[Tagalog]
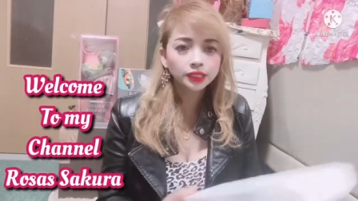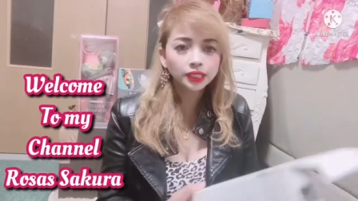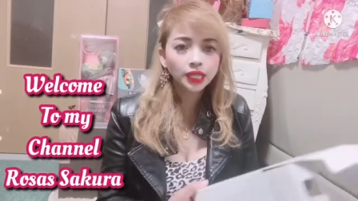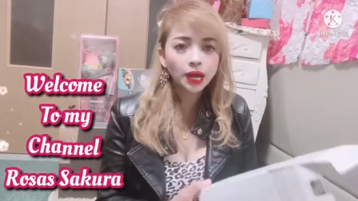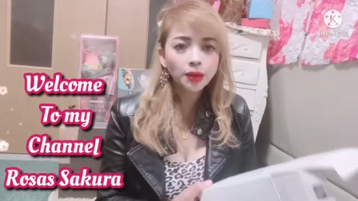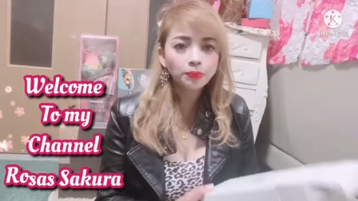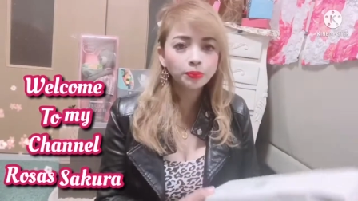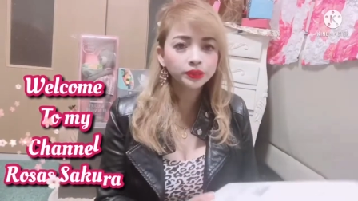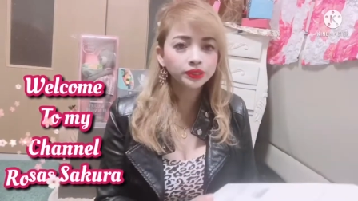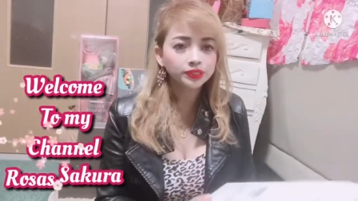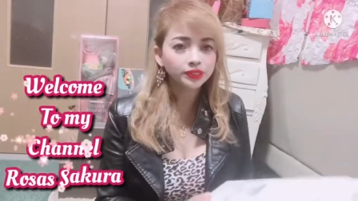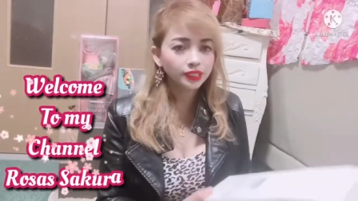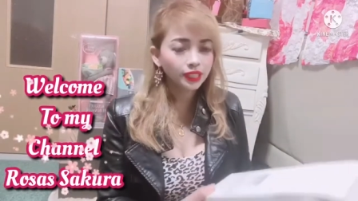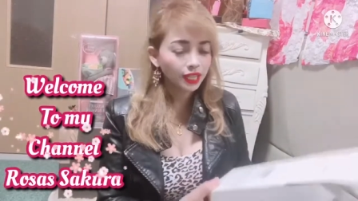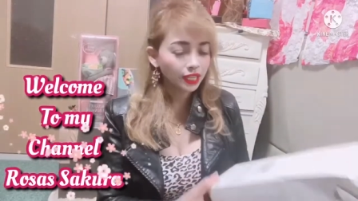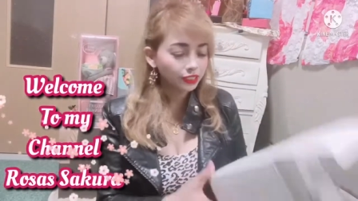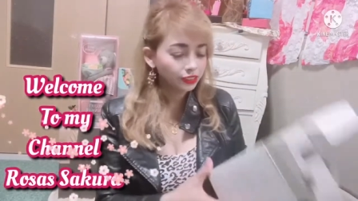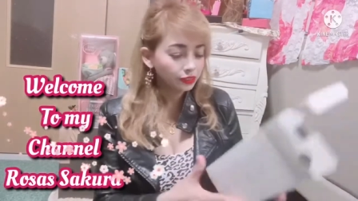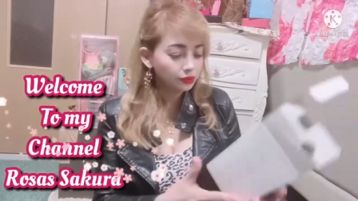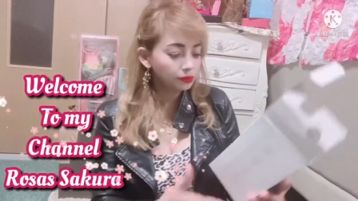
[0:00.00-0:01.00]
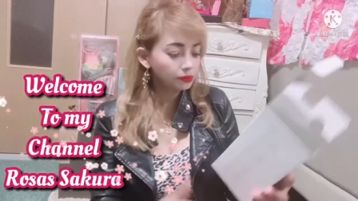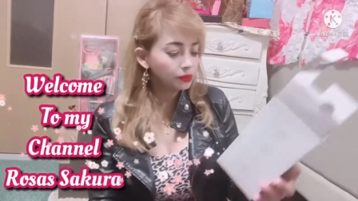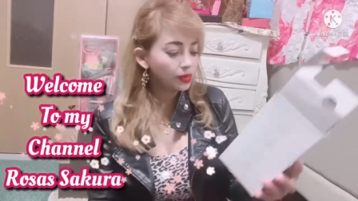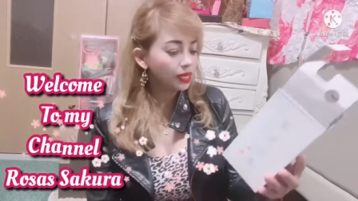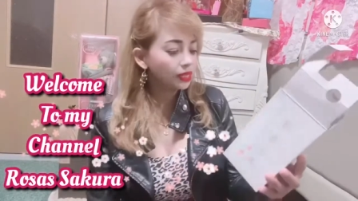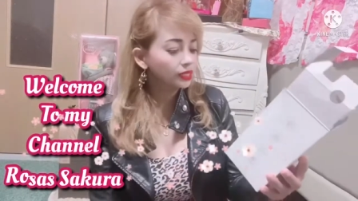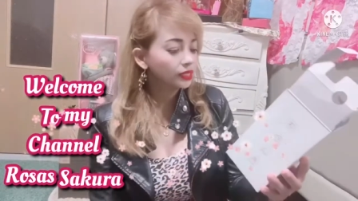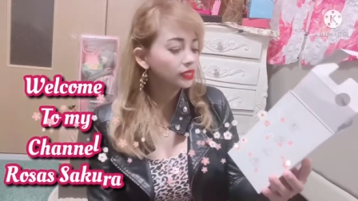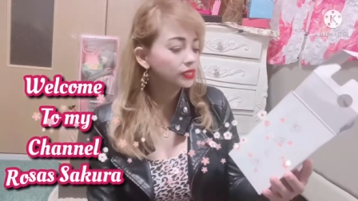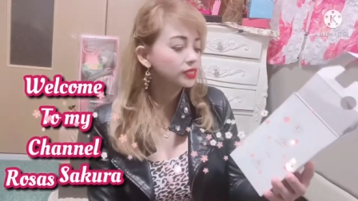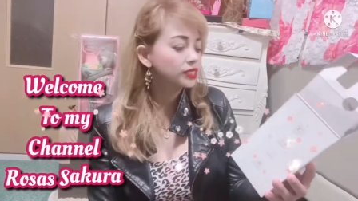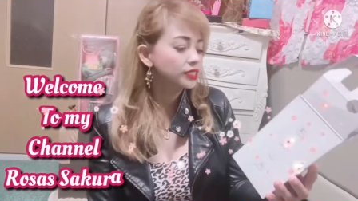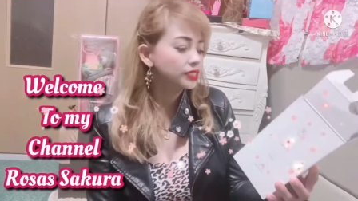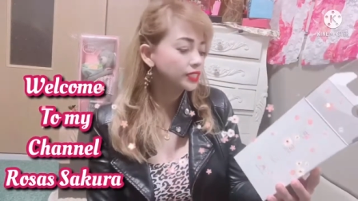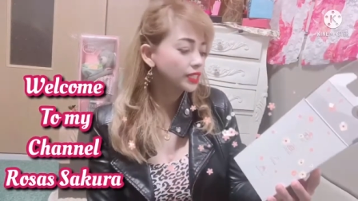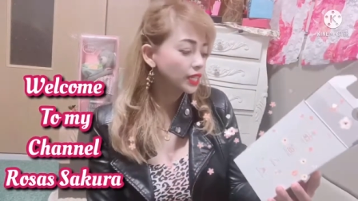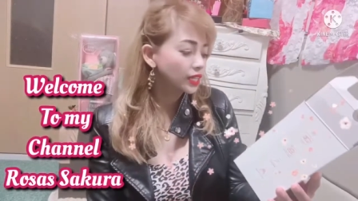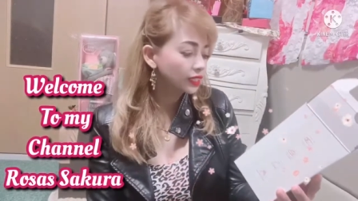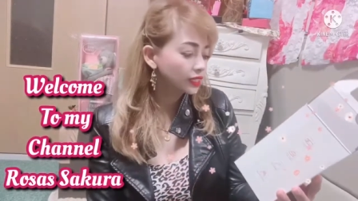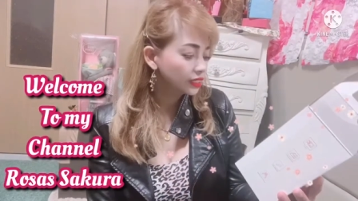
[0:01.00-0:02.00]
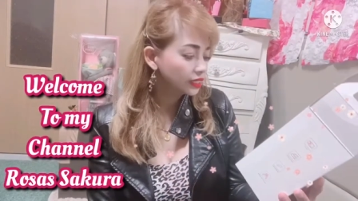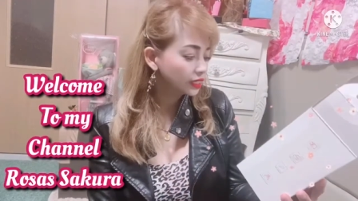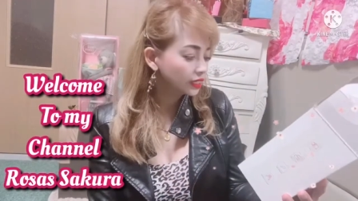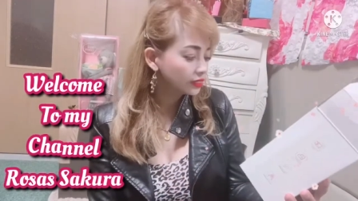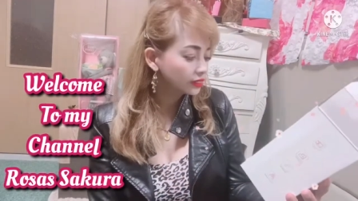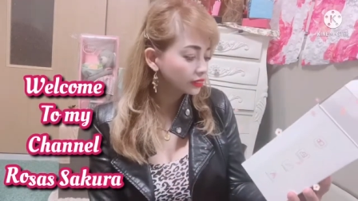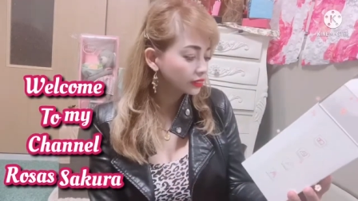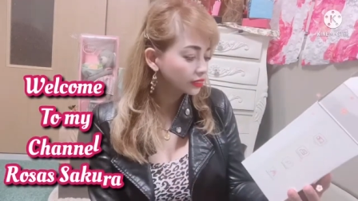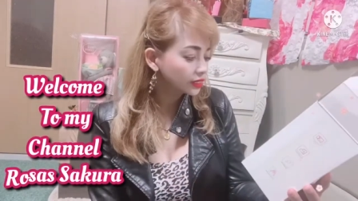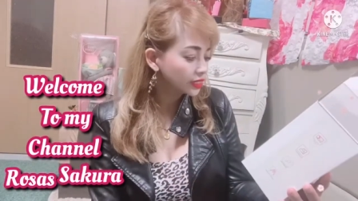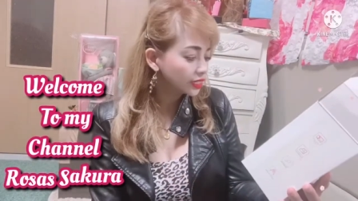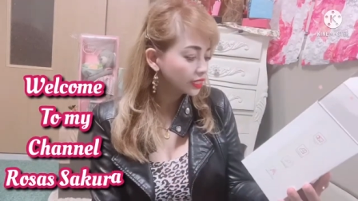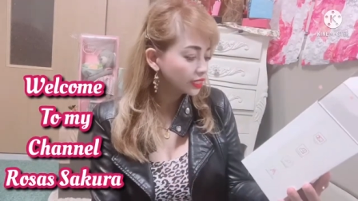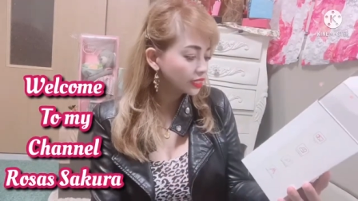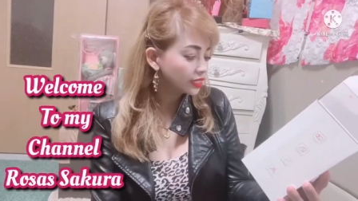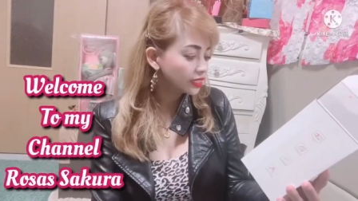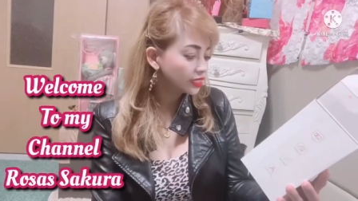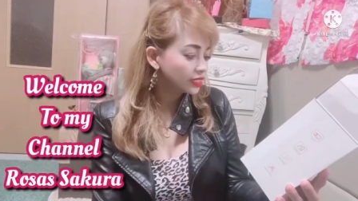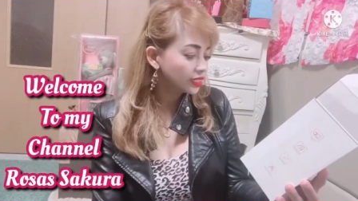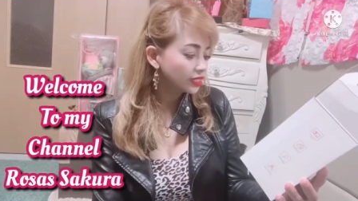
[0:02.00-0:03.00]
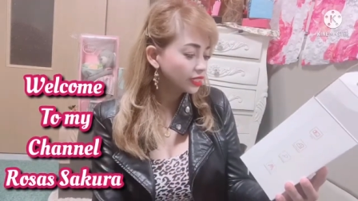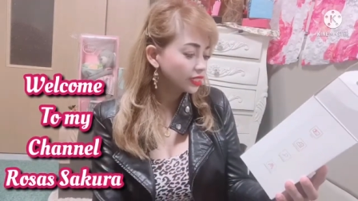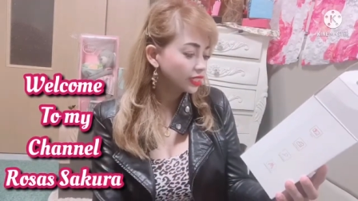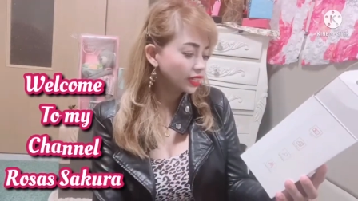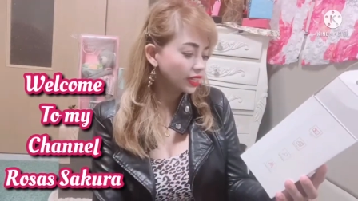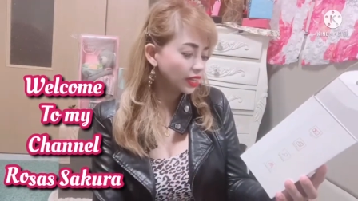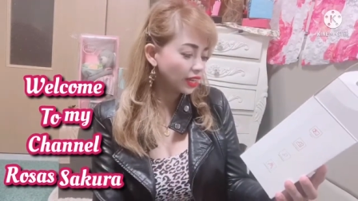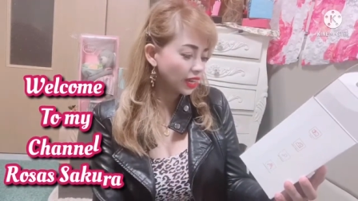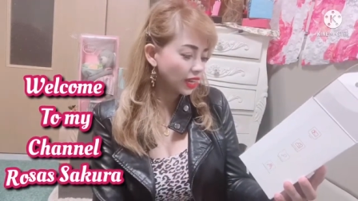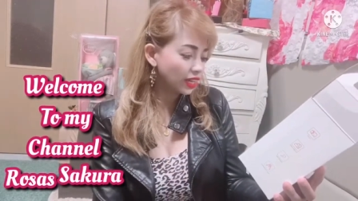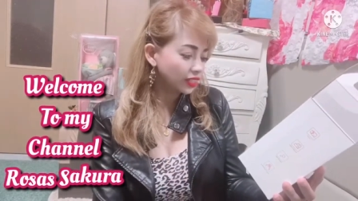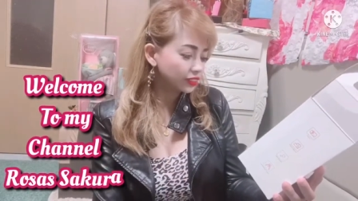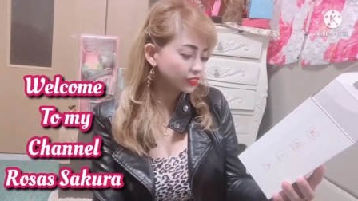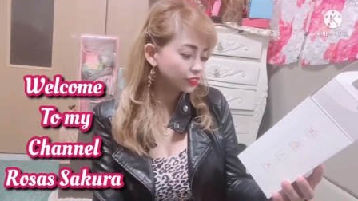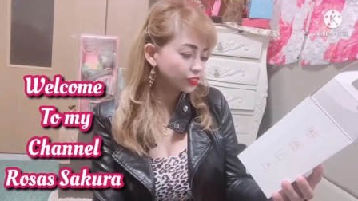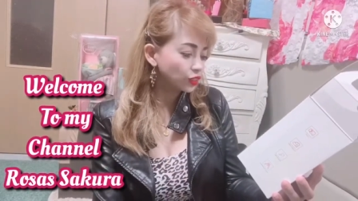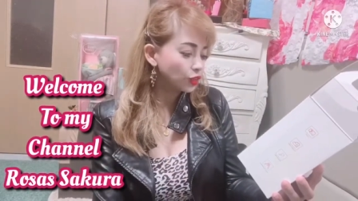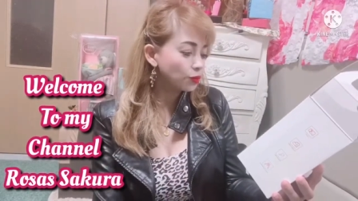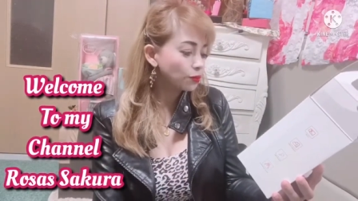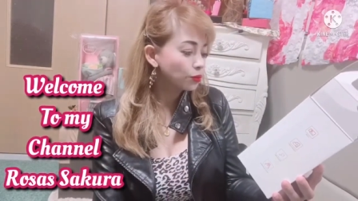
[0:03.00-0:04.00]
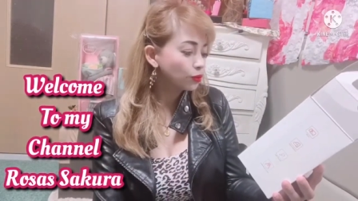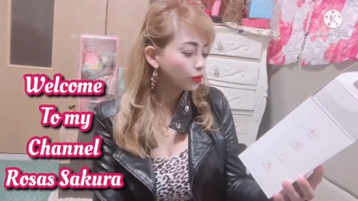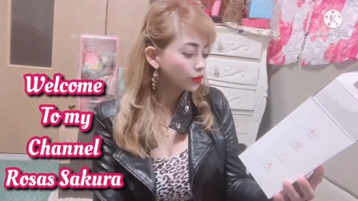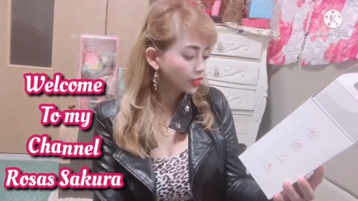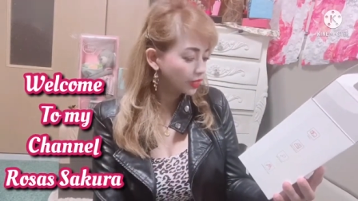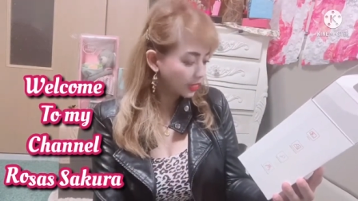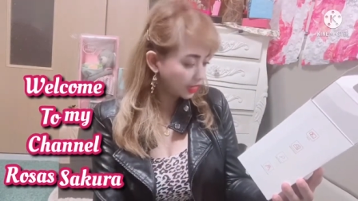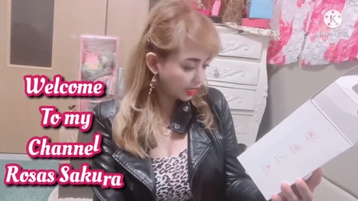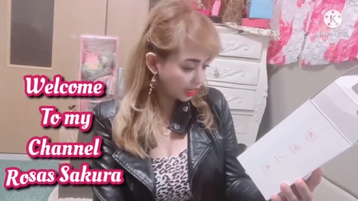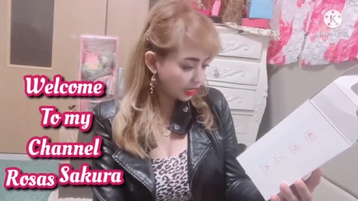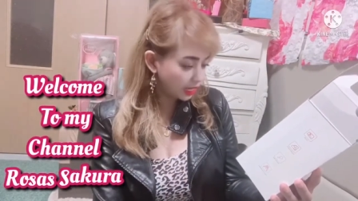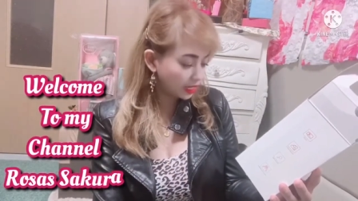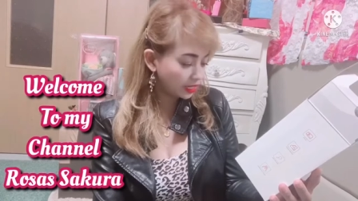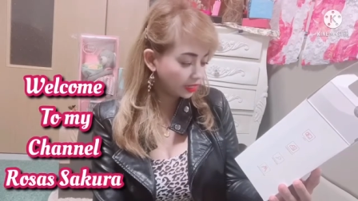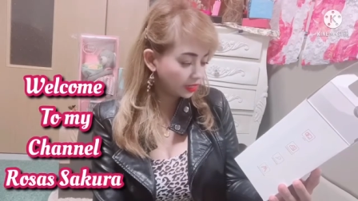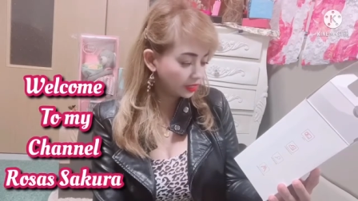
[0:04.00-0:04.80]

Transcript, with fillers: Tapos guys, yung battery niya is 3XAA.